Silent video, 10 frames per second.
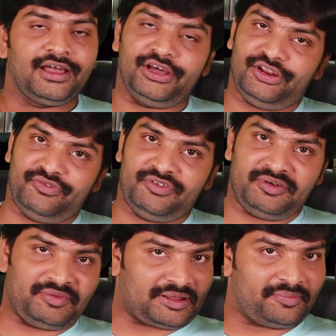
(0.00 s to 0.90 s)
హలో
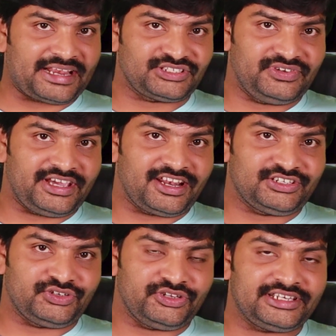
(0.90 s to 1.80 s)
ఎవ్రీవన్ వెల్కమ్ బ్యాక్ టు విఆర్ఐ
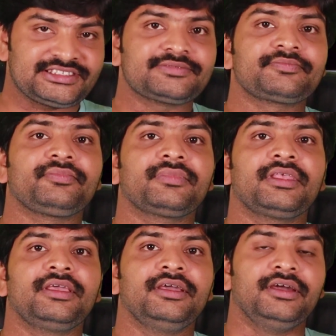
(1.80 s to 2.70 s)
ట్యూటోరియల్స్
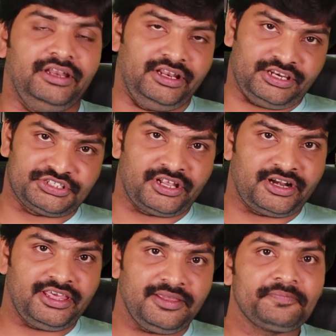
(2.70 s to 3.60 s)
నేను
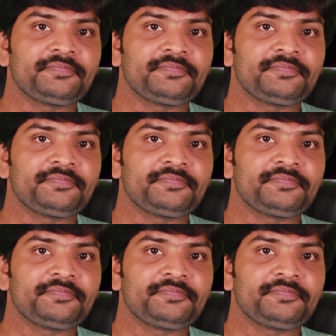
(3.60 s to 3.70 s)
కృష్ణారెడ్డి